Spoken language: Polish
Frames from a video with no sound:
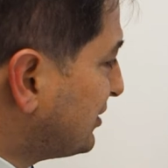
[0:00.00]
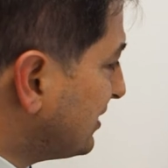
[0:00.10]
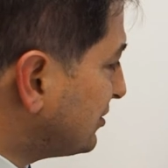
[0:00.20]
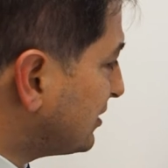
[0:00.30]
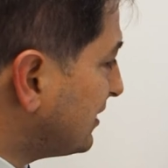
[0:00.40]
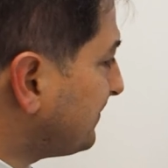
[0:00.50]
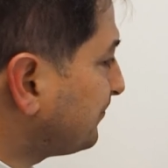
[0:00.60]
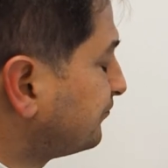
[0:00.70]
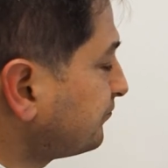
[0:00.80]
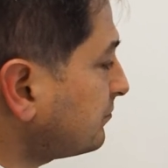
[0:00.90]

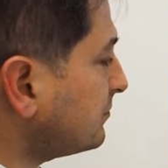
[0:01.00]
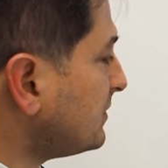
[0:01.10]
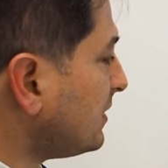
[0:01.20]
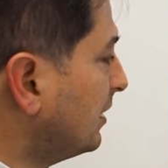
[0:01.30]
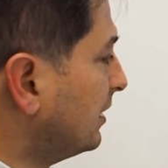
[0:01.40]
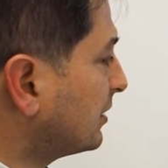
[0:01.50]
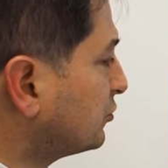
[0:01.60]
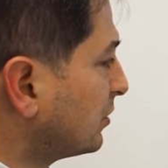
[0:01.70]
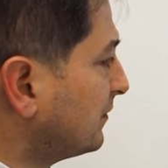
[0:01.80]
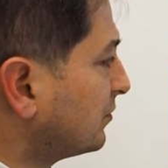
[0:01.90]
cięcie, e,
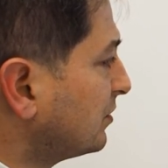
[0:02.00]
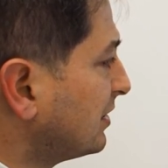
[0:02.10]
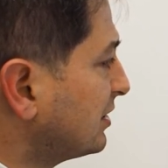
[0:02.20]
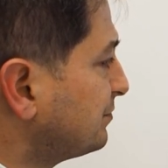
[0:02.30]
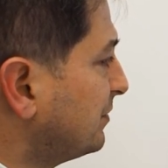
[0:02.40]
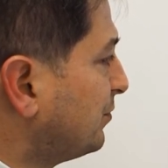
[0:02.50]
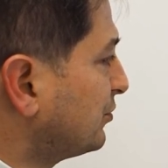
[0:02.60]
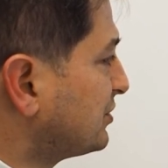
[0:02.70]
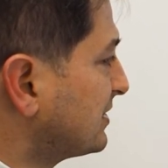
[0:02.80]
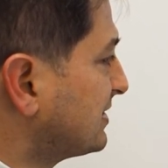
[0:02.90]
które wykonaliśmy
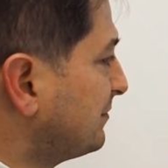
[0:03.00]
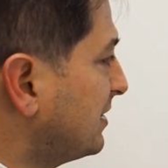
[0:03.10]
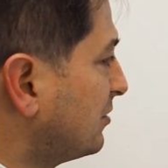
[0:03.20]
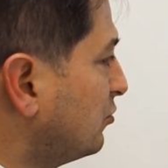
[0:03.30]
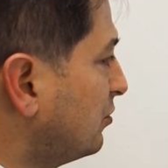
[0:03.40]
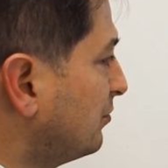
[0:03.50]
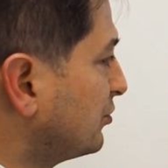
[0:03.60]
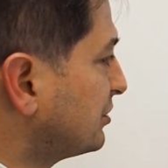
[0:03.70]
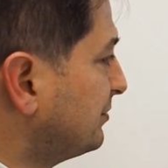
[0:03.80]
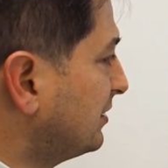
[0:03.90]
podczas zabiegu.
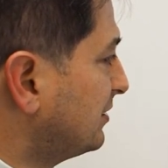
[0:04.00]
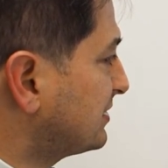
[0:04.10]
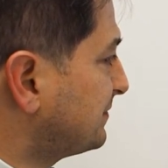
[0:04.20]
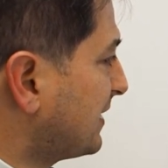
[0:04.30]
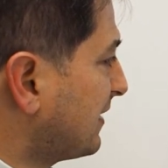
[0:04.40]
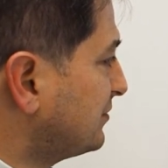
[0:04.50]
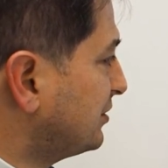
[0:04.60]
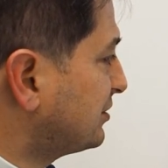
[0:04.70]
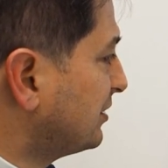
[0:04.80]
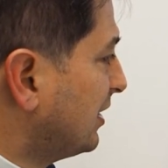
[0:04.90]
Możemy
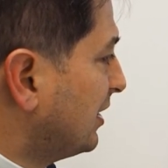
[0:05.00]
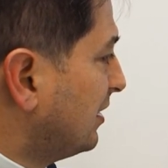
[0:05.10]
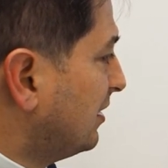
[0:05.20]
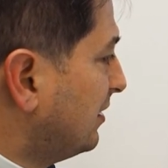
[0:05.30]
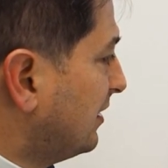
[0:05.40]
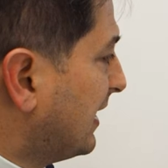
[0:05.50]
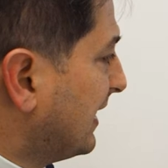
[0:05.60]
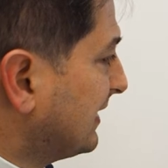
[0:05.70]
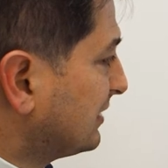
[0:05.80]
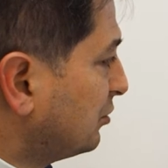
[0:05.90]
sprawdzić e,
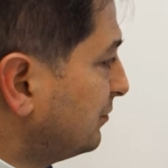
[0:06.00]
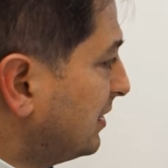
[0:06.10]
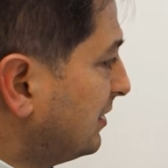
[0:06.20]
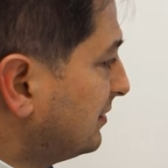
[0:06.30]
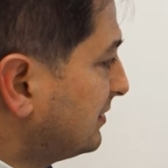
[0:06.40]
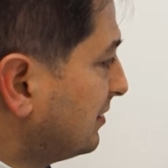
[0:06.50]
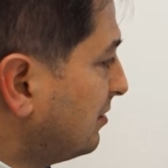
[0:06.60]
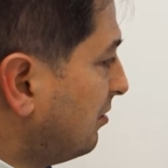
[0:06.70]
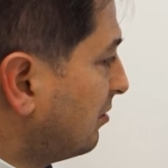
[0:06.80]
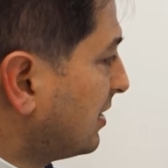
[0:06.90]
anatomię
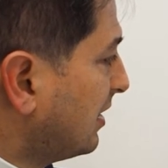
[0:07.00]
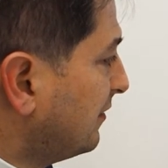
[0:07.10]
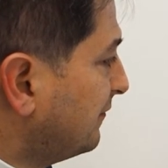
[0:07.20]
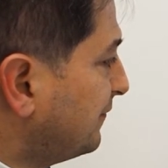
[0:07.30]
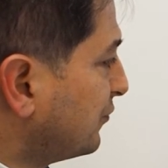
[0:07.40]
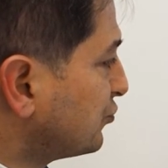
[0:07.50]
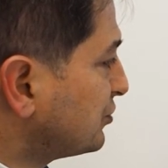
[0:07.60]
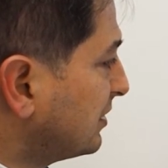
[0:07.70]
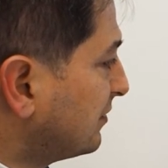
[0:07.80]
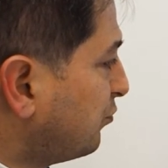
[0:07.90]
tego oka w
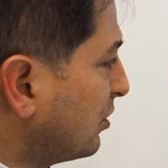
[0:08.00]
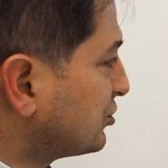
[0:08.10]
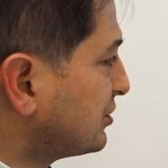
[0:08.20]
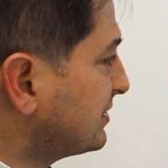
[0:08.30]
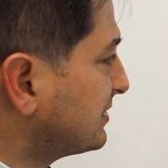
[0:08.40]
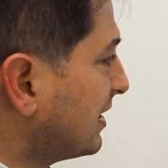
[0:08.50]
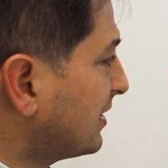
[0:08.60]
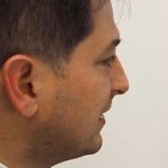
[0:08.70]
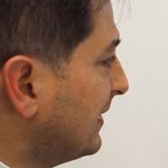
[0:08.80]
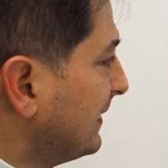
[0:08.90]
różnych
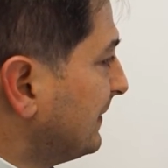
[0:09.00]
płaszczyznach